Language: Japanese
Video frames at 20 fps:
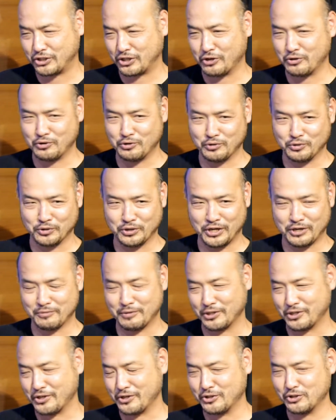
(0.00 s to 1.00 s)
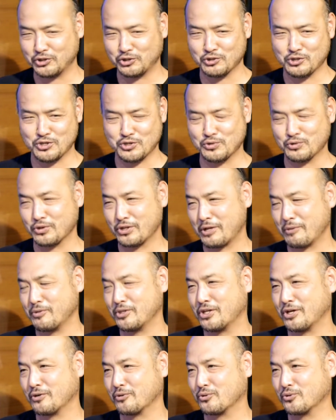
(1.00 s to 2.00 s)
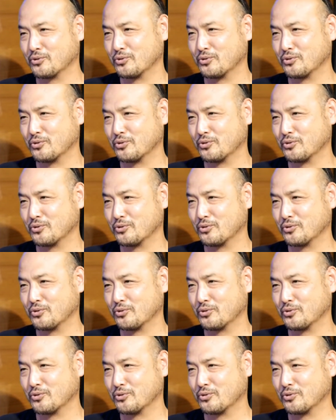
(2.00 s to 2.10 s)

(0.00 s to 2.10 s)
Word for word: けるようになるまで練習するのだみたいなこ